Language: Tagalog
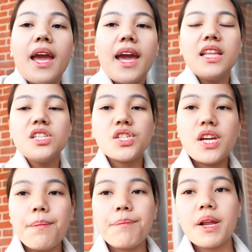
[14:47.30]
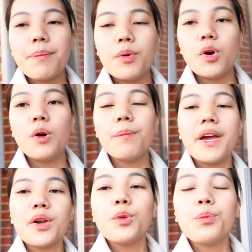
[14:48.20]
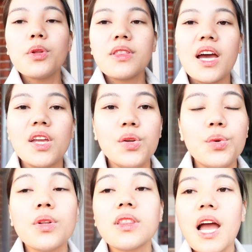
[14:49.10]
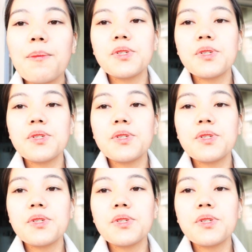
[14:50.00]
And syempre po, meron po tayong top